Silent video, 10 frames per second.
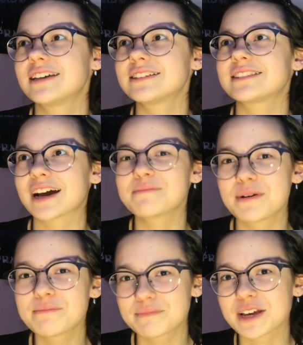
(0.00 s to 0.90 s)
tak,
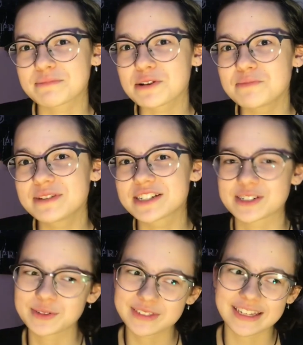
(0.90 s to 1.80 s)
Mam tak miało być, że
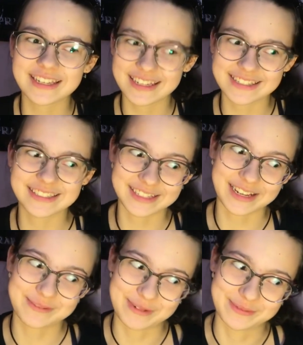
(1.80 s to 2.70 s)
on taki jest i
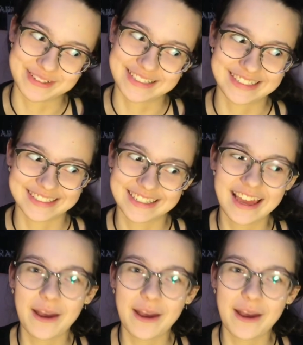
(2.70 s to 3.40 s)
taki ma być, ale